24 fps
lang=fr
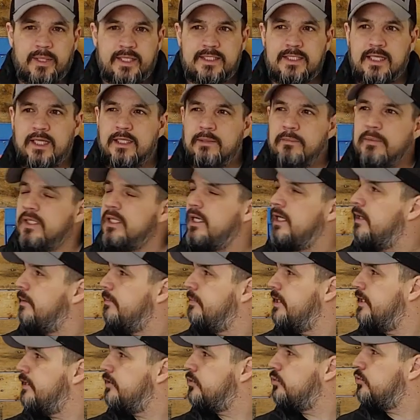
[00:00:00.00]
Présentement, dans
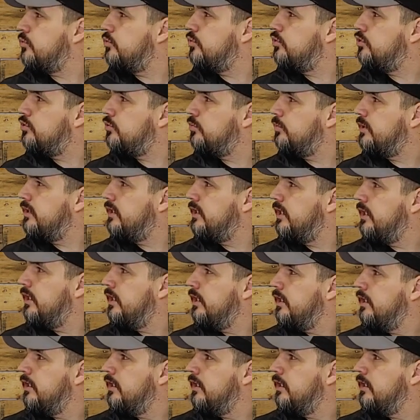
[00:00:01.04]
la pièce où je suis,